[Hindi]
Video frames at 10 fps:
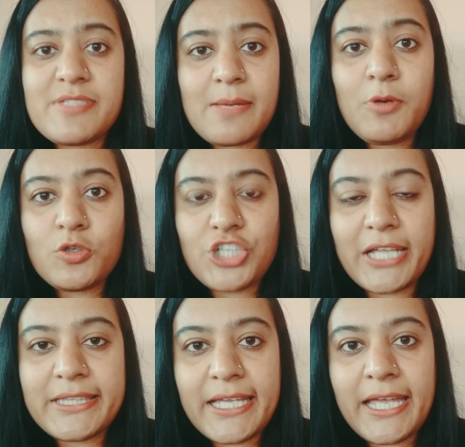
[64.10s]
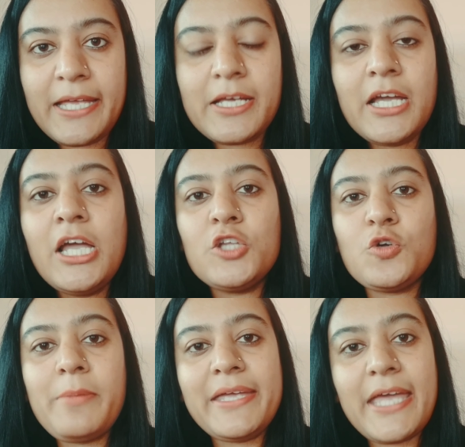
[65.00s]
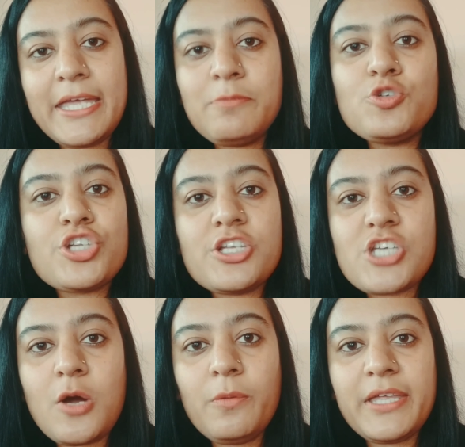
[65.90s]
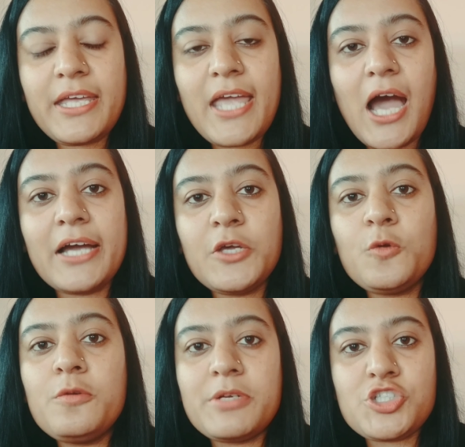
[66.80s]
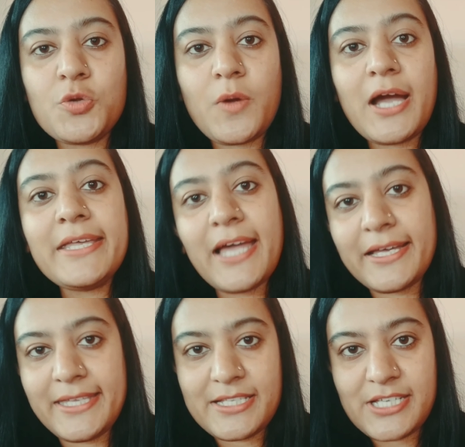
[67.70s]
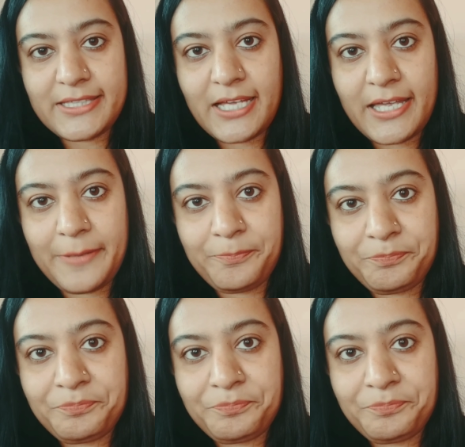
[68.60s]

हम सब लोग जानते हैं तो मैं यही पूछना चाहूंगी कि आखिर उन बच्चों का क्या किया जाता है